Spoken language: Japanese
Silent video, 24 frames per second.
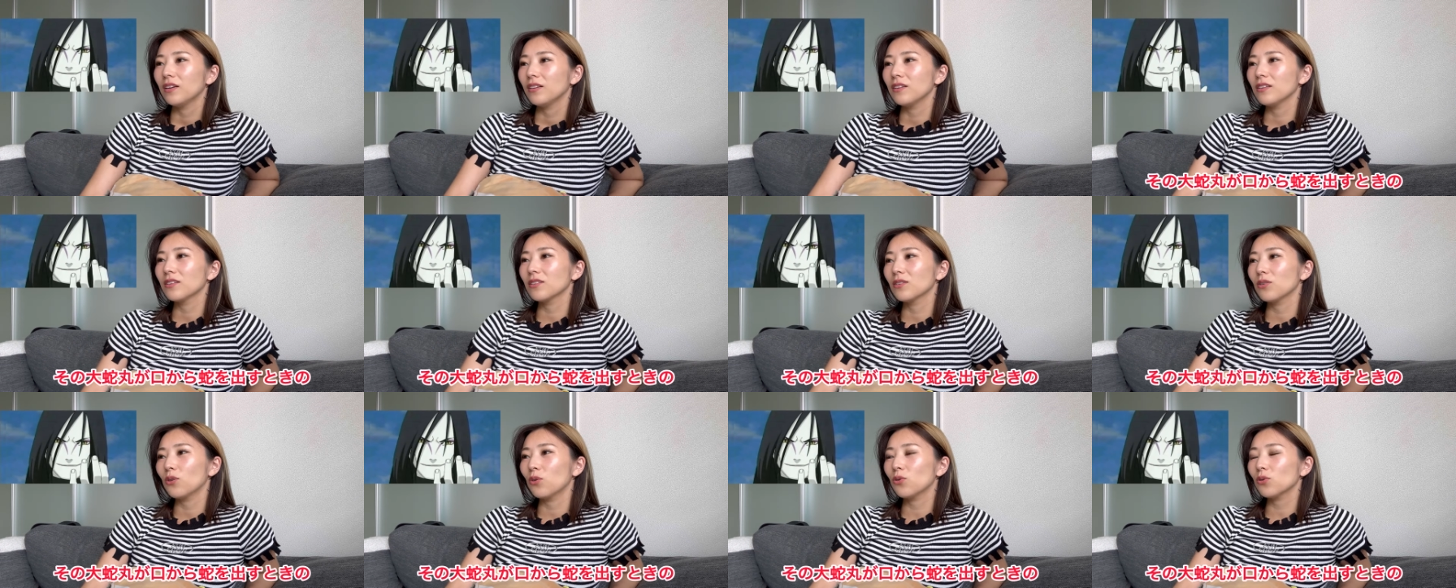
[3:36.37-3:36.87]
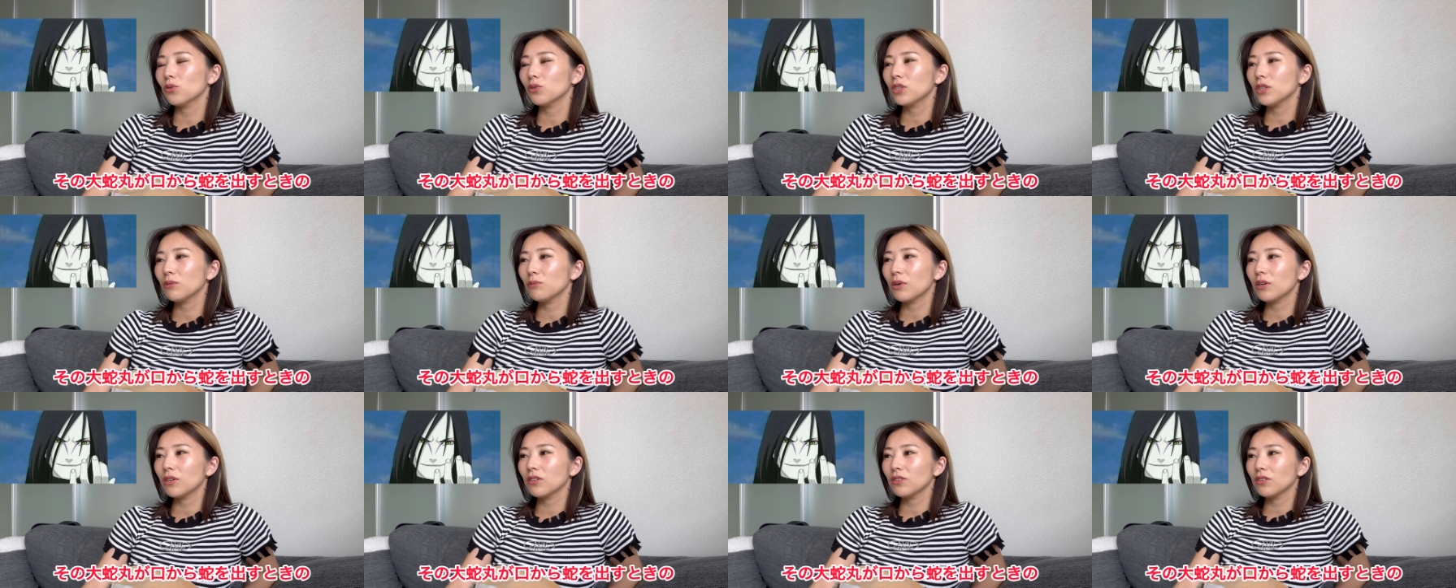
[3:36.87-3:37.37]
でその
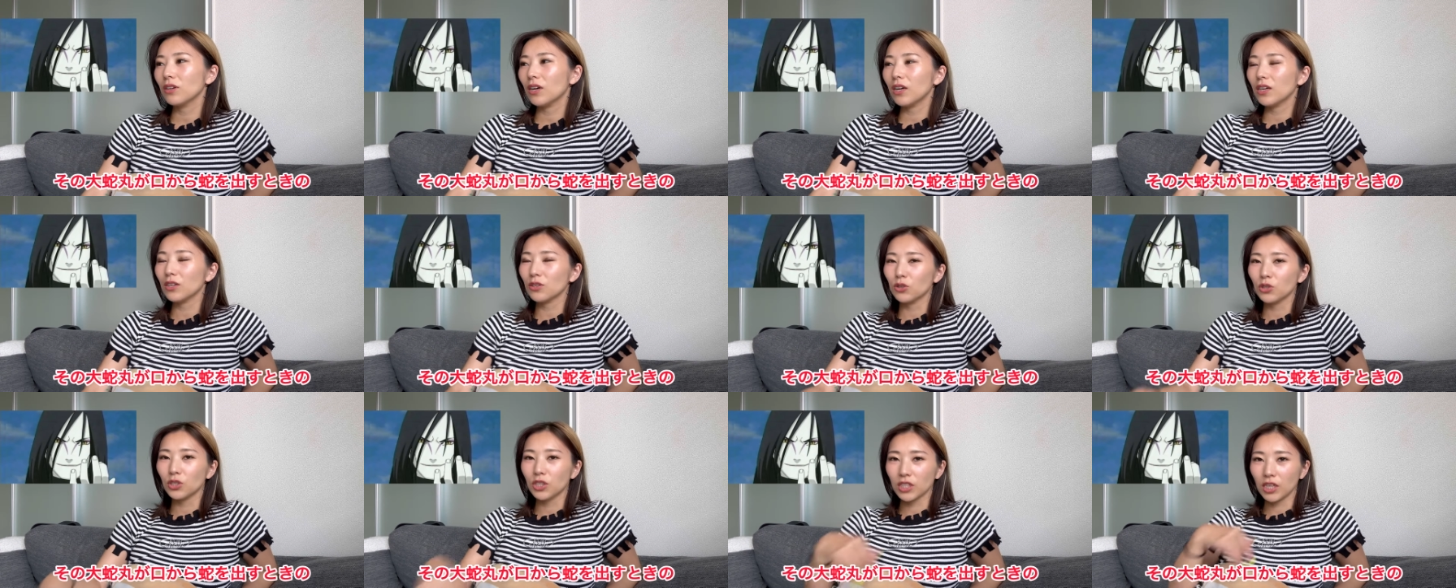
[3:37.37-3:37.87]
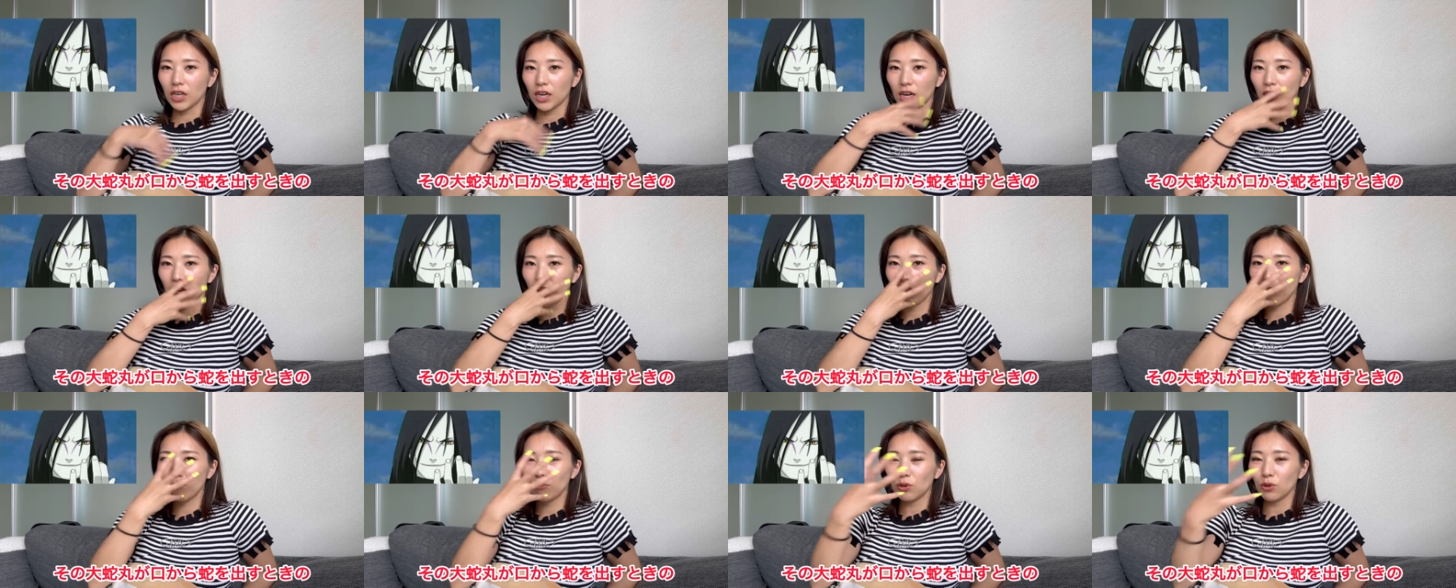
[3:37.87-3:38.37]
オロチマルが口か
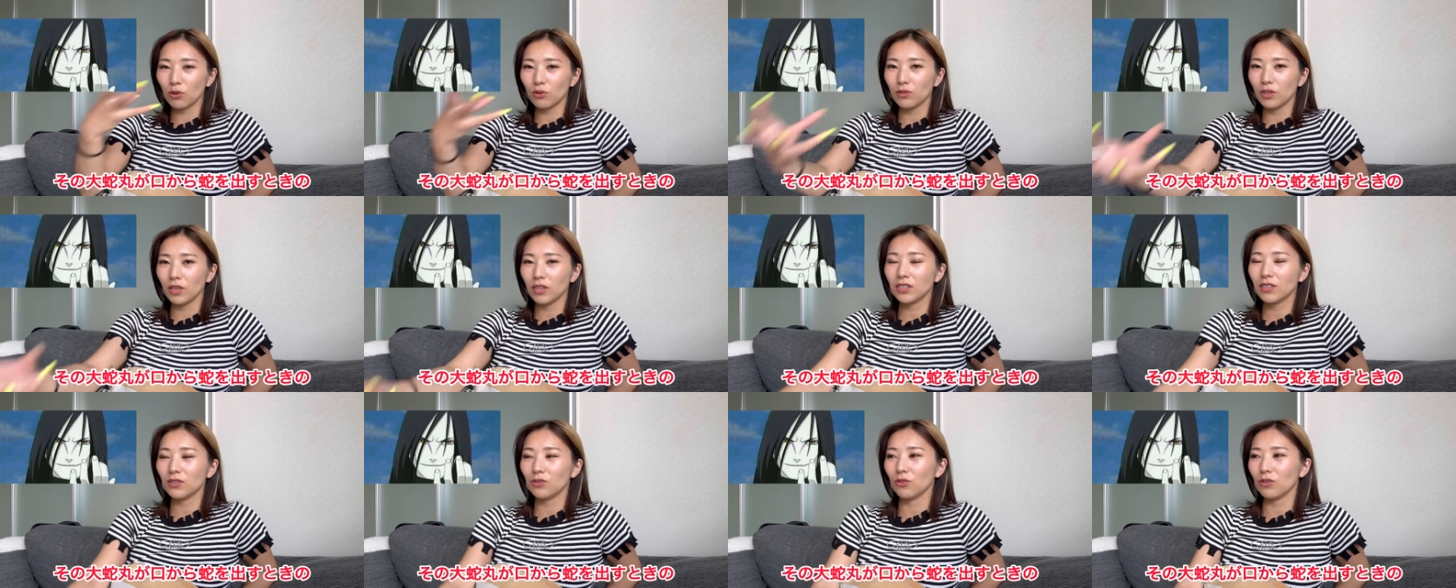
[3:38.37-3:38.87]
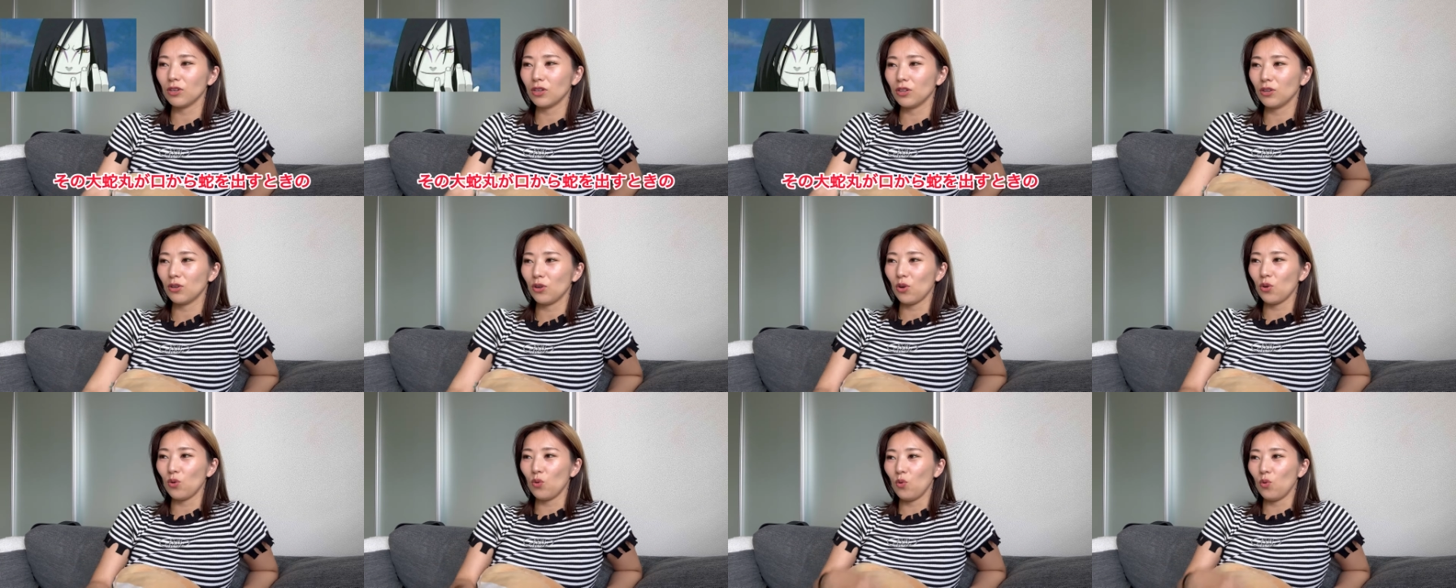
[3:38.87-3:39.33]
ら蛇を出す時の「